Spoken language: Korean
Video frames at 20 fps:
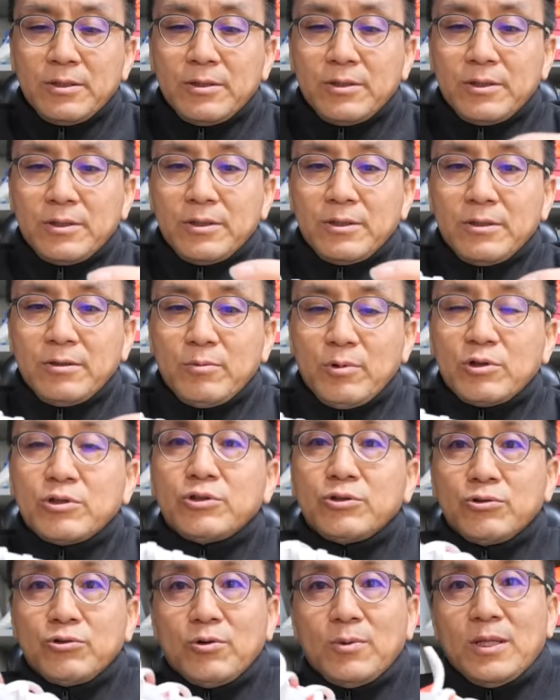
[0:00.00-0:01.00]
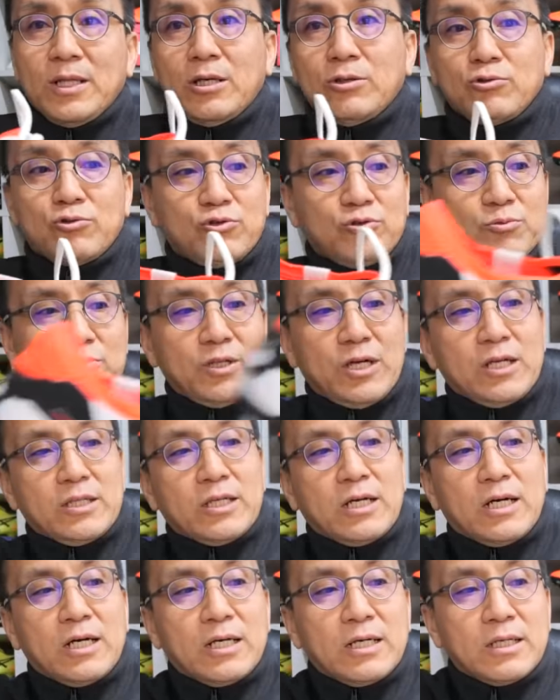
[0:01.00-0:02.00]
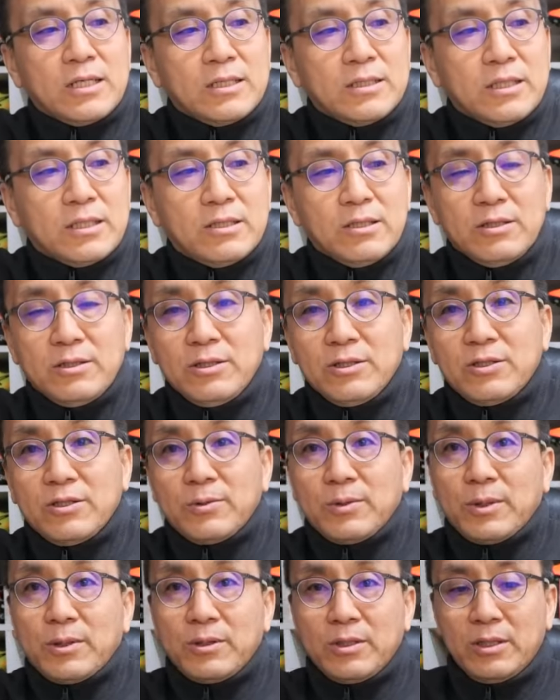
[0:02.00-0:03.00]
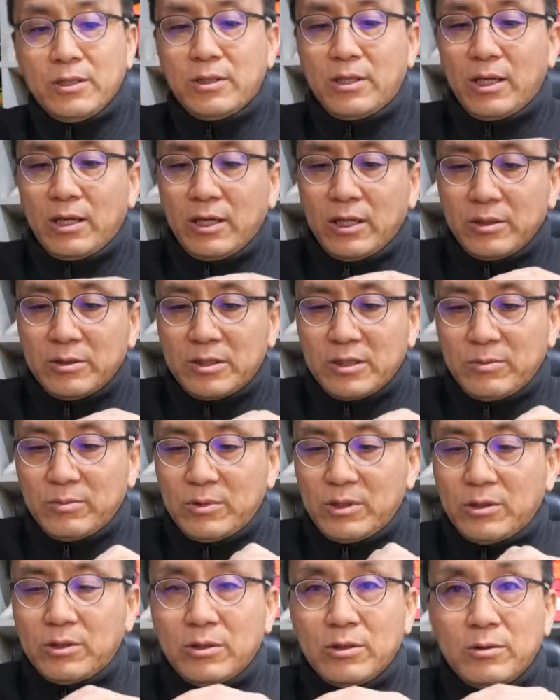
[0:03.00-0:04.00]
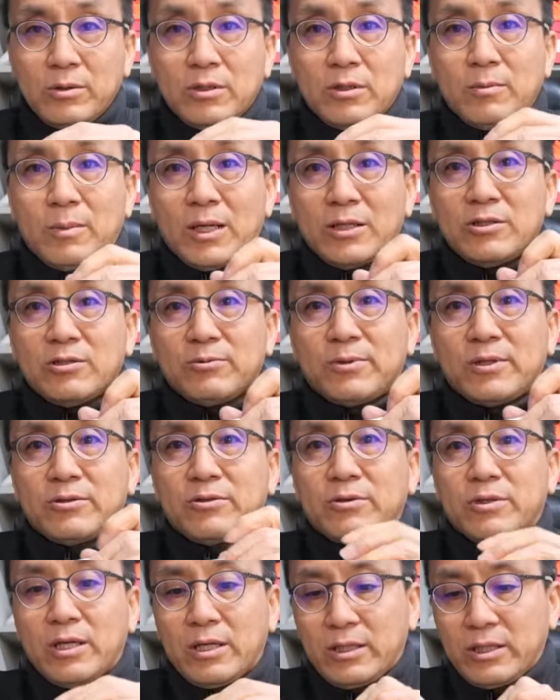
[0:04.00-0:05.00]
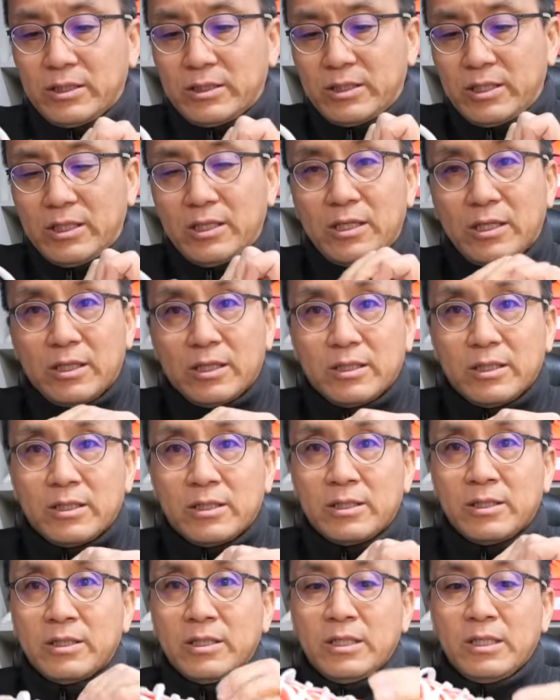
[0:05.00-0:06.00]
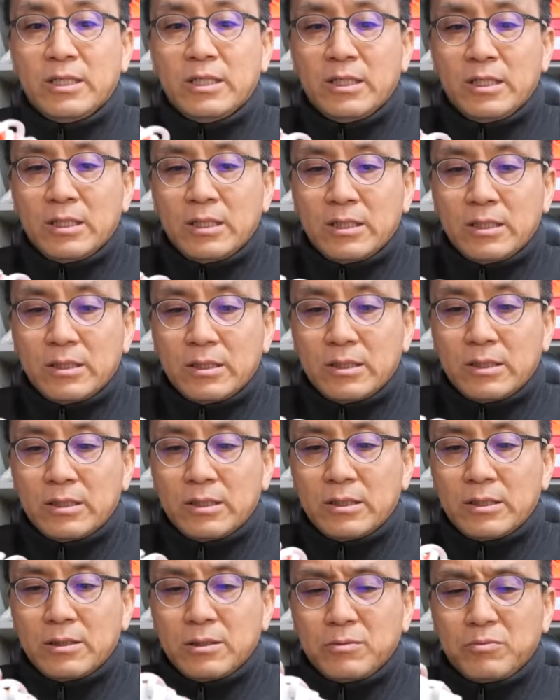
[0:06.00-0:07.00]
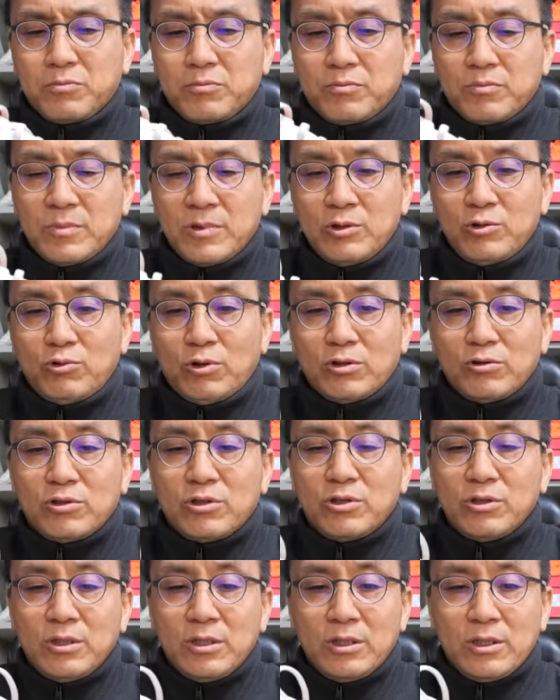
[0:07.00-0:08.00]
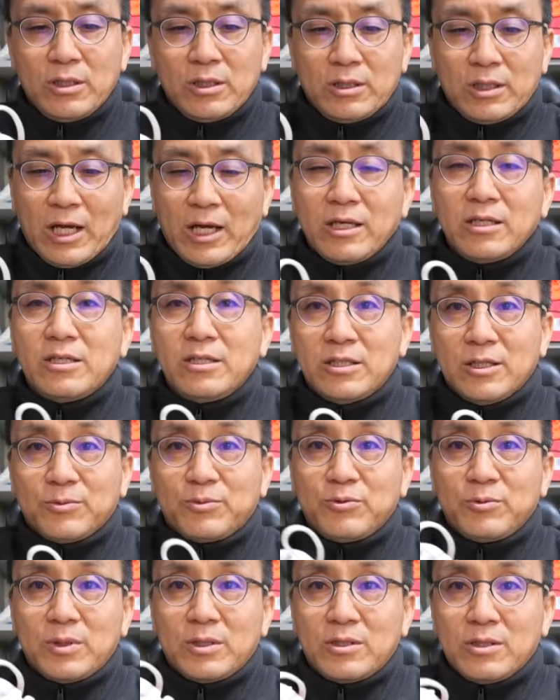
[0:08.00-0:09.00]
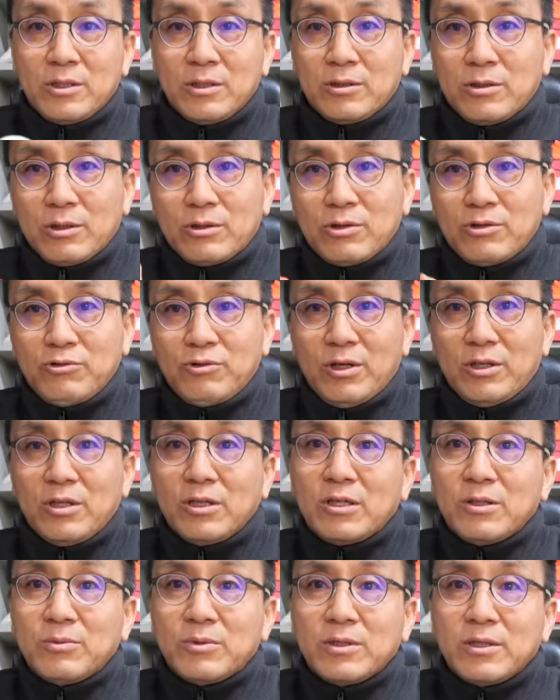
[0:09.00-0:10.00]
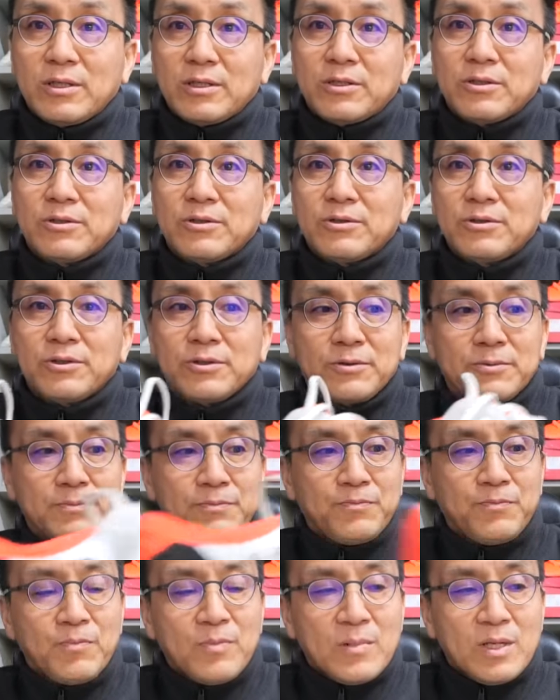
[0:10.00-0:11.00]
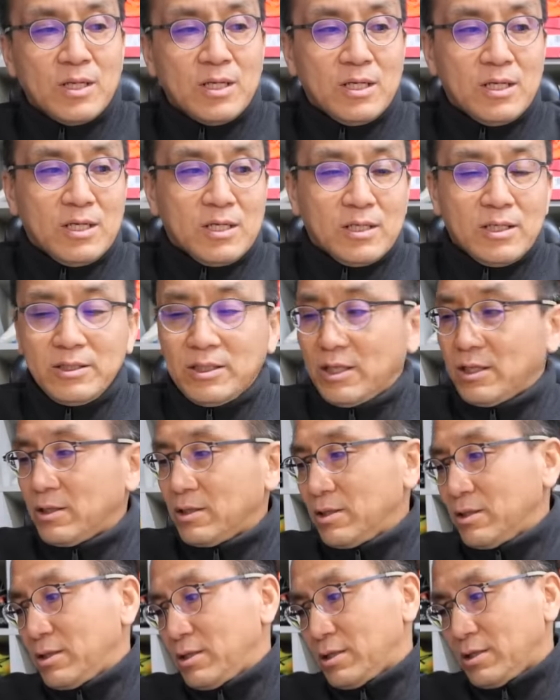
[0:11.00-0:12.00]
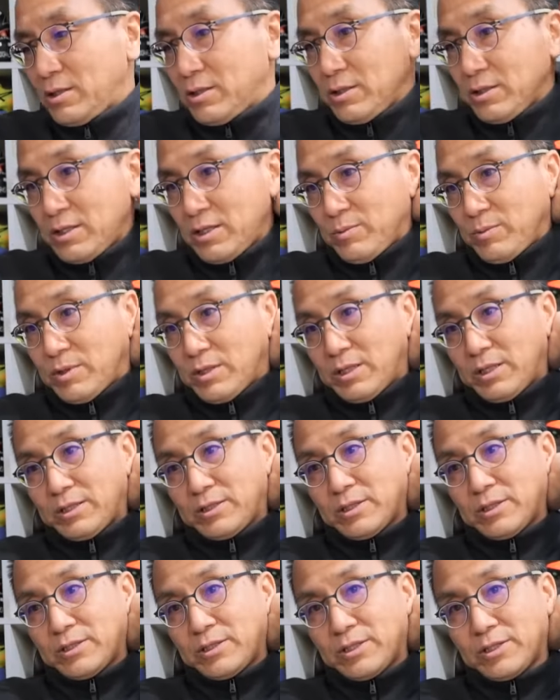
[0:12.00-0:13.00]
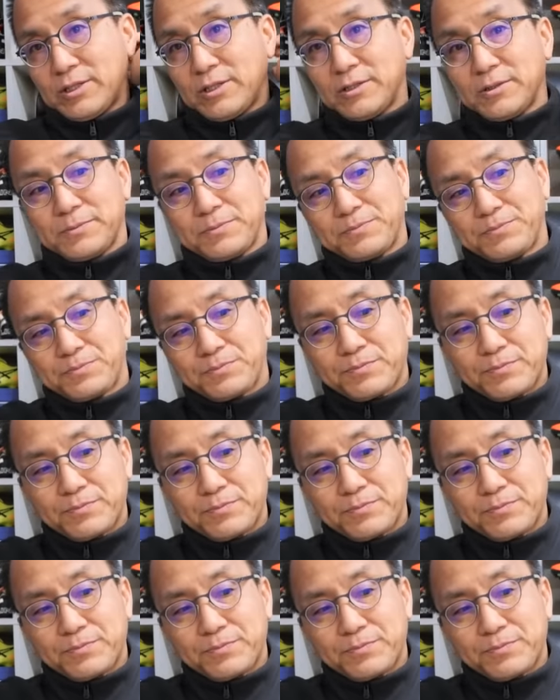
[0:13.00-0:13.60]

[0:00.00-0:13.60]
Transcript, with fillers: 어, 뭐 그 정도만 해도 충분하다. 이제 그런 느낌이에요. 이게 되게 지금 이거, 이걸 만져봐도 되게 스티키하게, 어, 인조가 특, 이게 나이키 제품의 특, 특유의 느낌들이 있거든요. 이제 이런, 이런 느낌들이 있어서,